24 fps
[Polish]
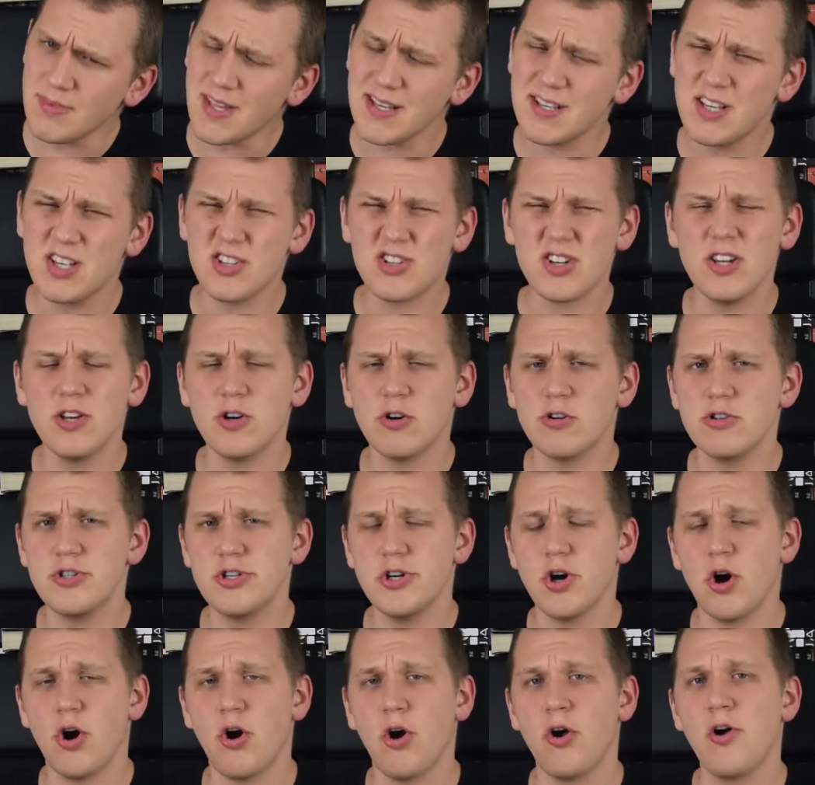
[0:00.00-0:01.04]
jeżeli
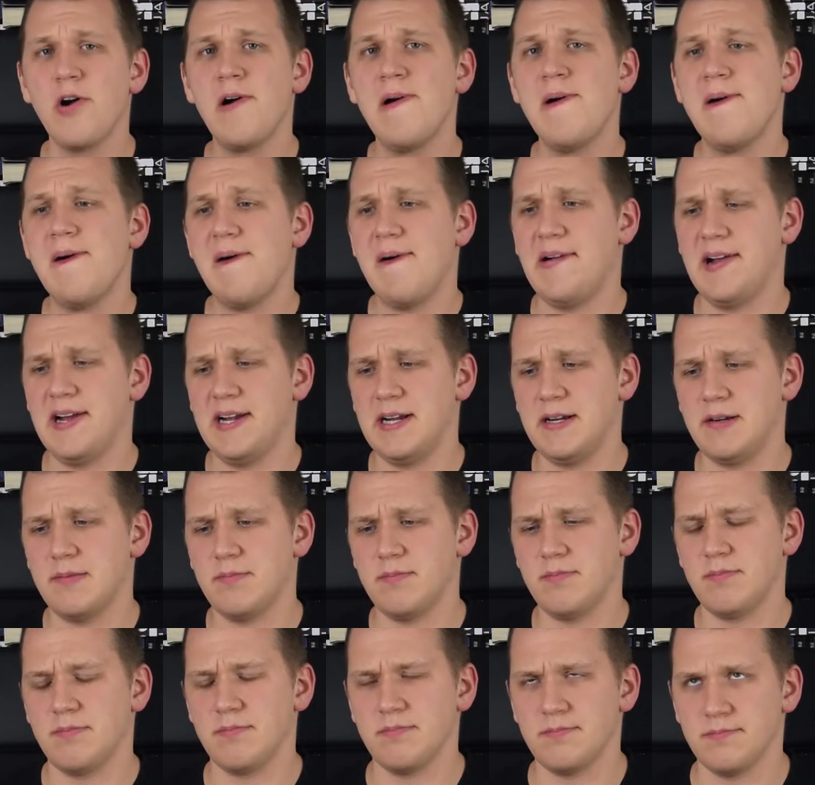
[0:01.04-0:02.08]
chodzi o
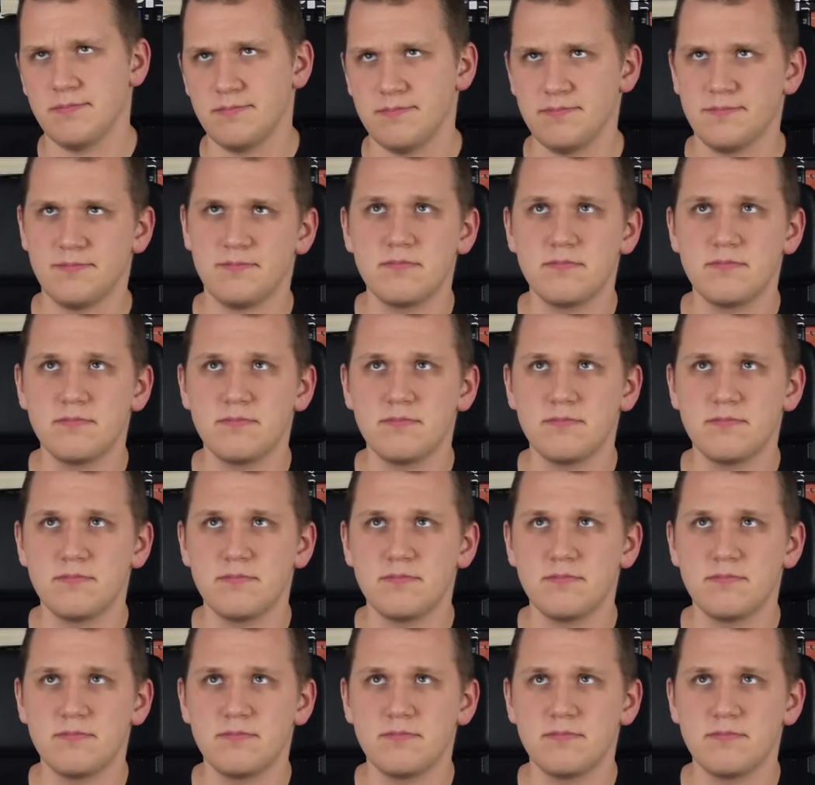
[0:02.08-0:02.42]
um